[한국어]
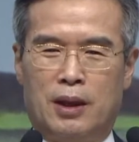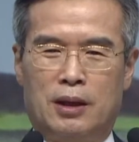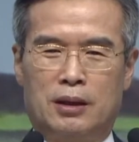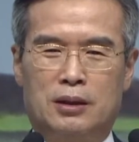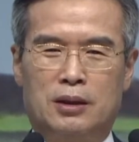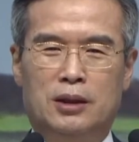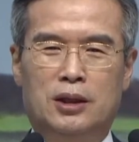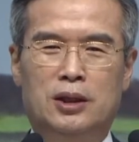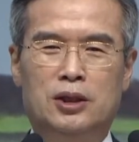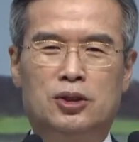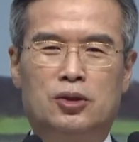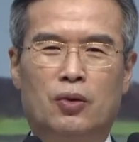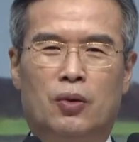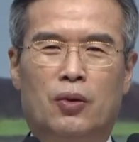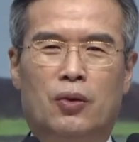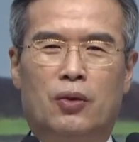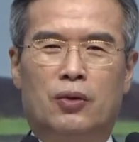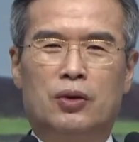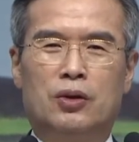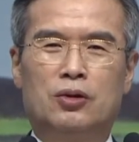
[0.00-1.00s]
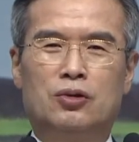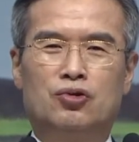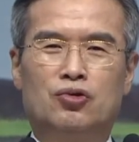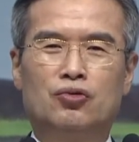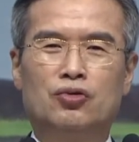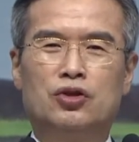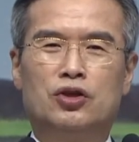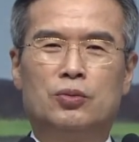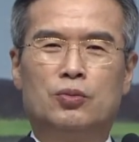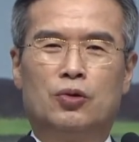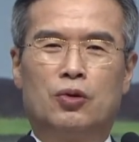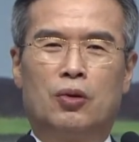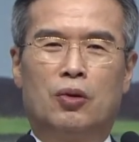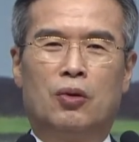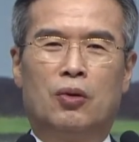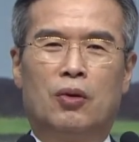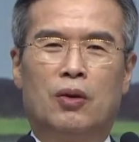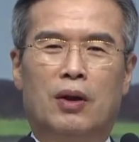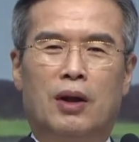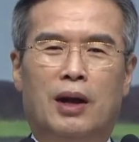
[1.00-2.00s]
그리스도를
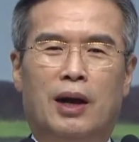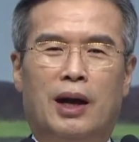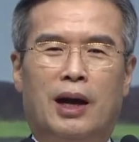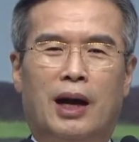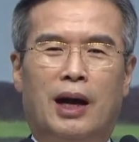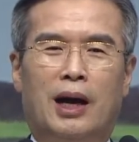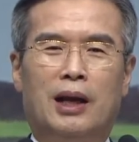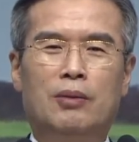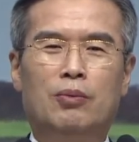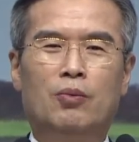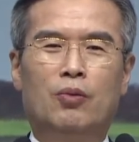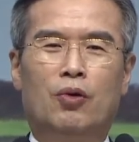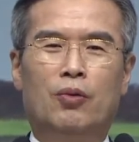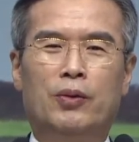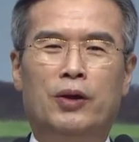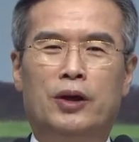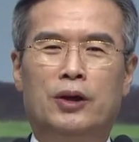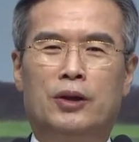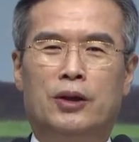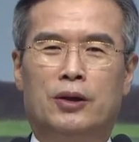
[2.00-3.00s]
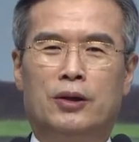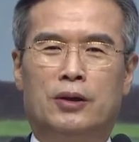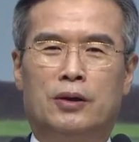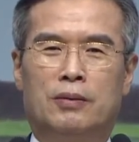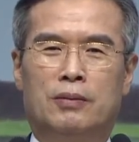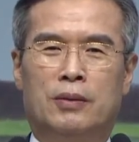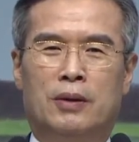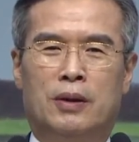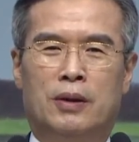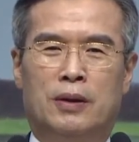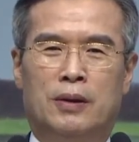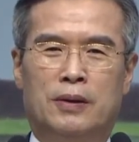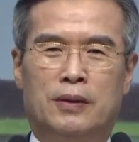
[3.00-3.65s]
중심으로 한 몸이 되는 겁니다.